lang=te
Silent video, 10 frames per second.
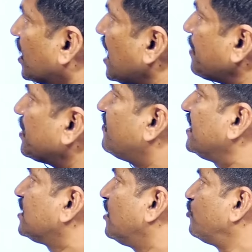
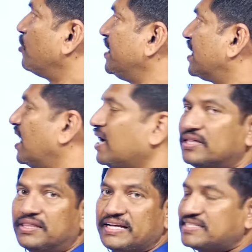కామన్వెల్త్ ఆఫ్ డొమినికా
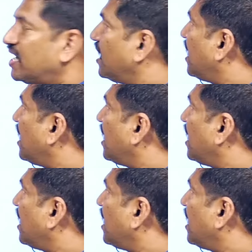దేశ